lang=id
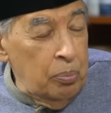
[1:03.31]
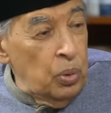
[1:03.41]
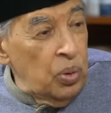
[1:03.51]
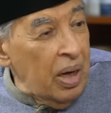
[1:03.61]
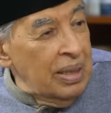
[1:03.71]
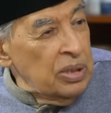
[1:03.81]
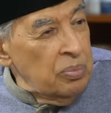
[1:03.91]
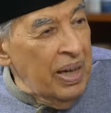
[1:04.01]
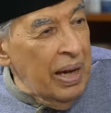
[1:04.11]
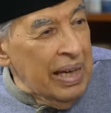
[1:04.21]

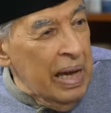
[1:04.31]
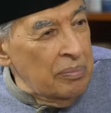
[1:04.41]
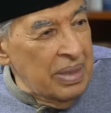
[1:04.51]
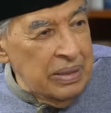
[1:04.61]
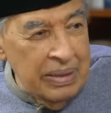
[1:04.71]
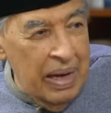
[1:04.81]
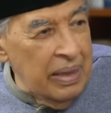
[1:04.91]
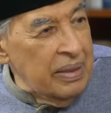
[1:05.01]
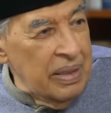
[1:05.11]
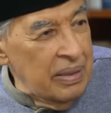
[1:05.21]
Pluralisme agama
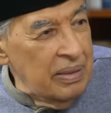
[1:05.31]
tidak ada